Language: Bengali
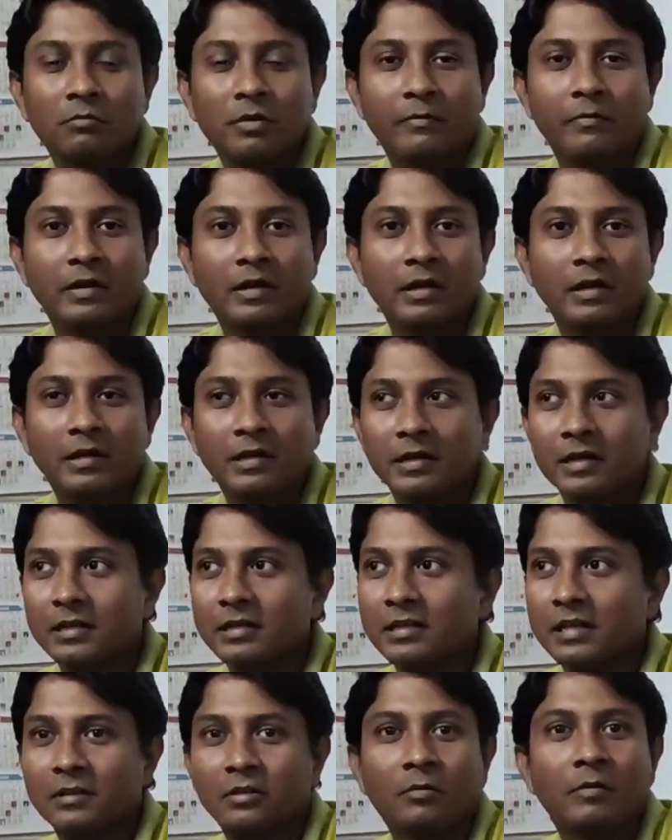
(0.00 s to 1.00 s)
পারফেক্টলি ঠিক
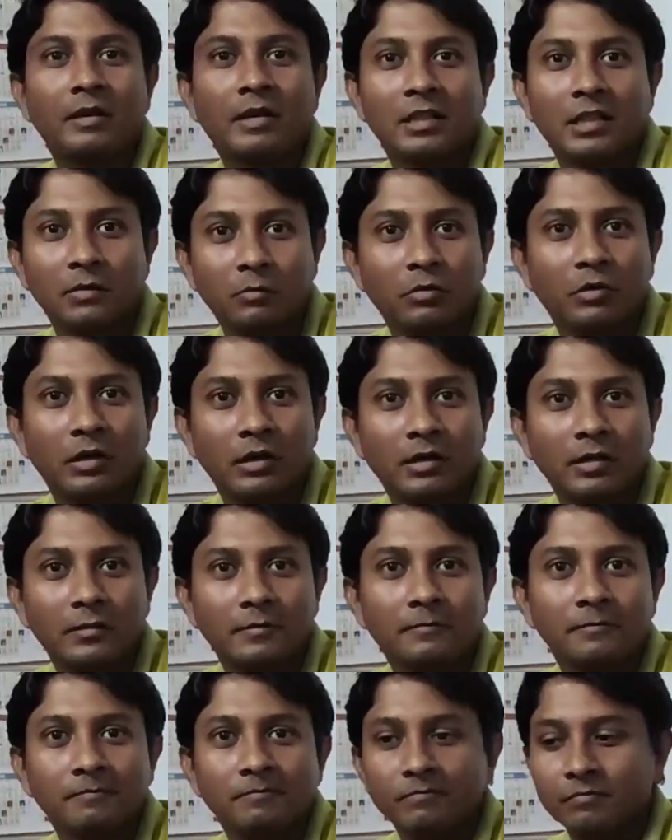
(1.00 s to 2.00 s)
আছে যা সবাইকে দিব আর কি
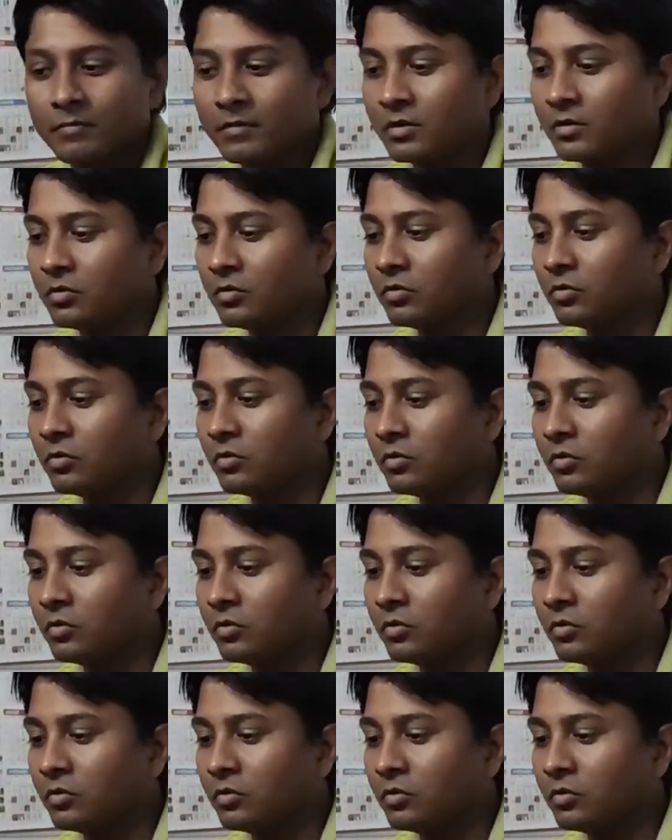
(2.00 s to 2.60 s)
তো